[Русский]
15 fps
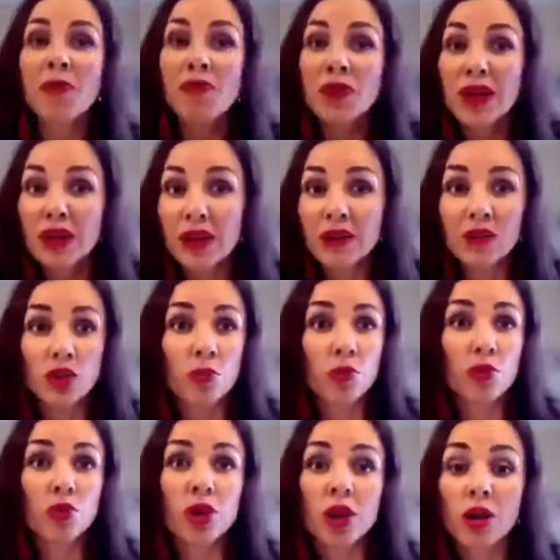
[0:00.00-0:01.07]
Главное, чтобы
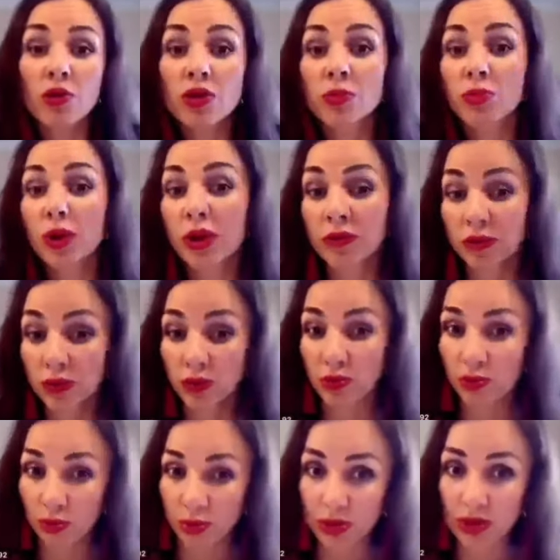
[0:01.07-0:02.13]
другие люди были, ну,
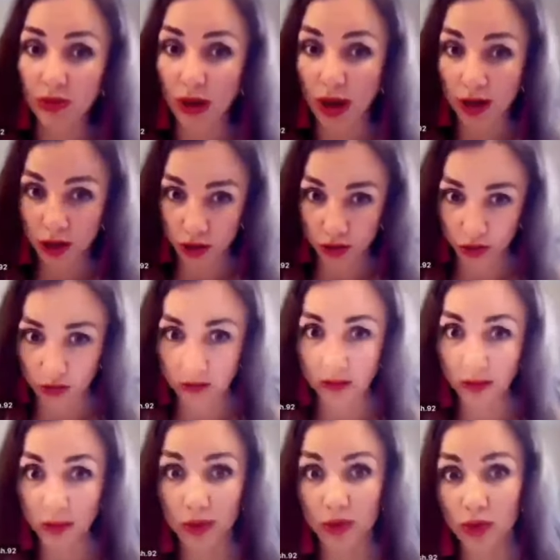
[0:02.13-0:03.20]
понимали, что с вами
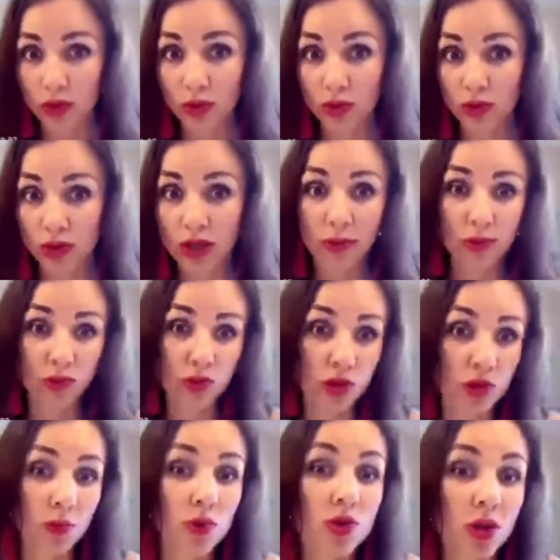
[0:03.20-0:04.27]
происходит, да, потому что ты
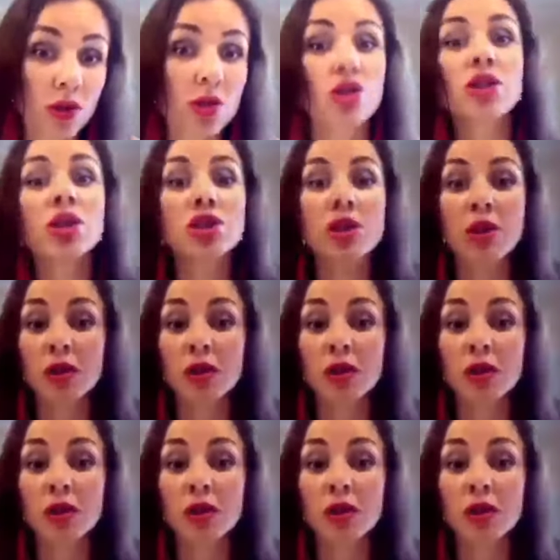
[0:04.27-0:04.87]
просто так начинаешь орать,